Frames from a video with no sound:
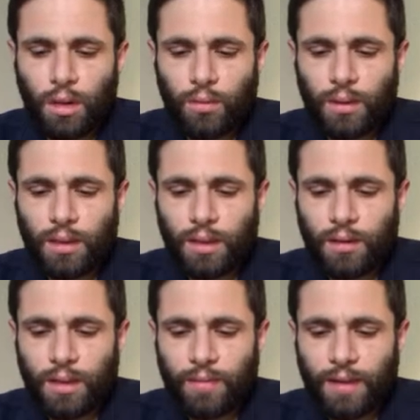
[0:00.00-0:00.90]
e
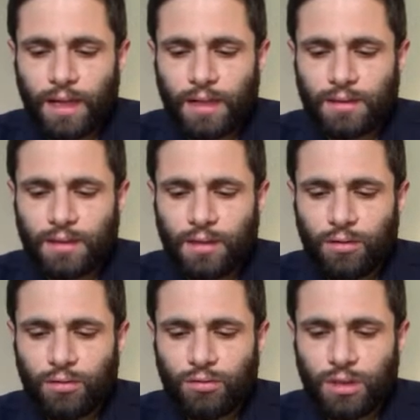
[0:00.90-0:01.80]
quindi la mancanza di
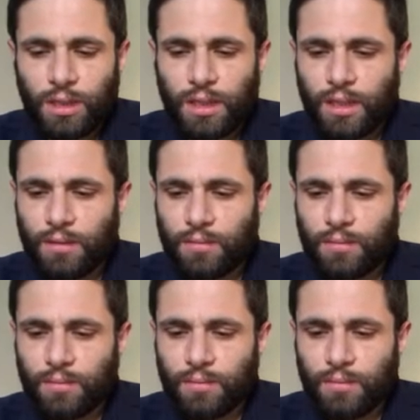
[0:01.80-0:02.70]
ecologia
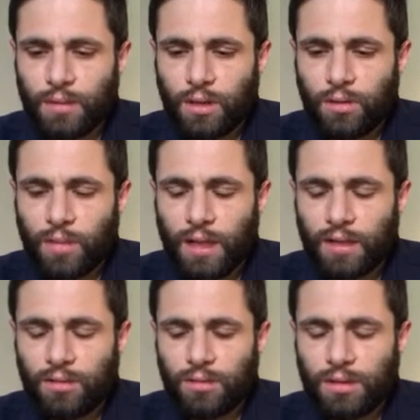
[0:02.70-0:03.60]
di
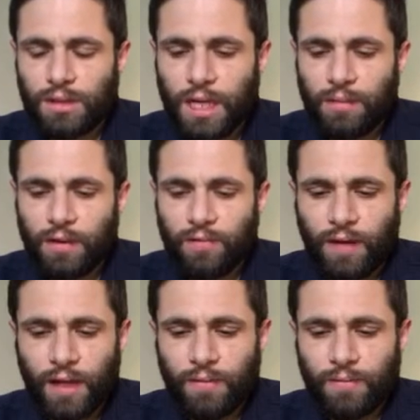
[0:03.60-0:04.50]
leopardi e di saba
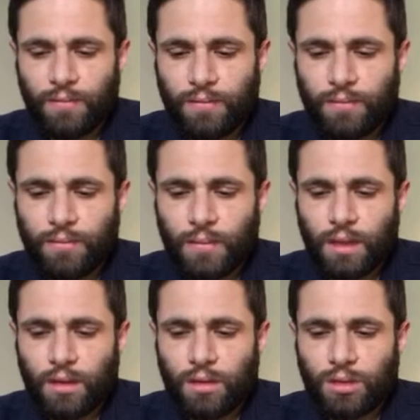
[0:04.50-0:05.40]
va
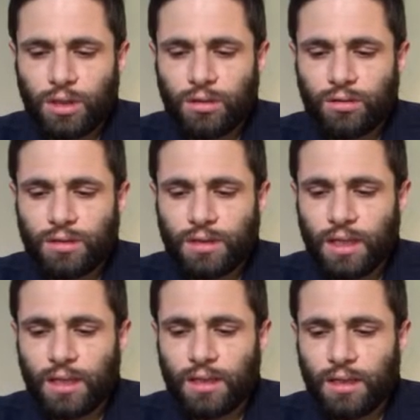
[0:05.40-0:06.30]

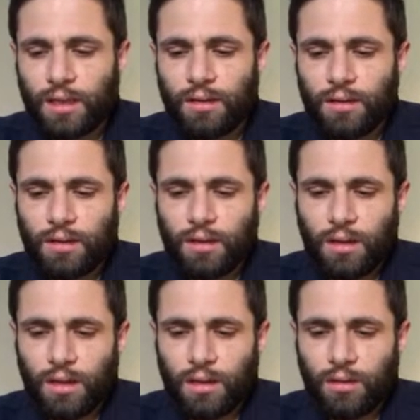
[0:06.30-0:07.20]
circoscritta
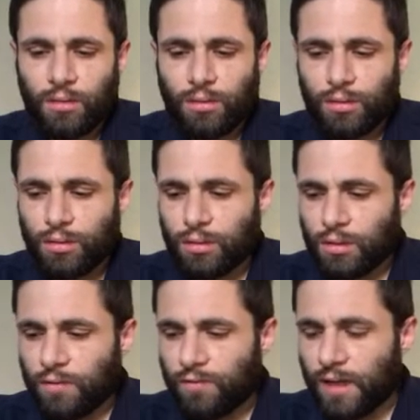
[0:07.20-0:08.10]
alle
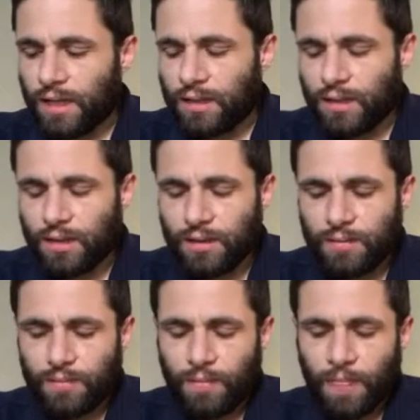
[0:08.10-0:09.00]
loro
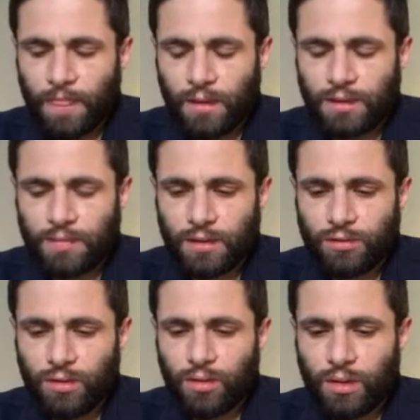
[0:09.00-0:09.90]
varie
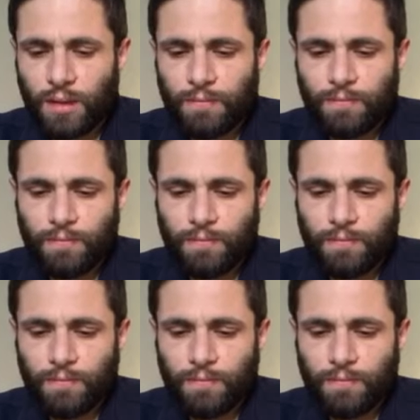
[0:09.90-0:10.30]
espressioni.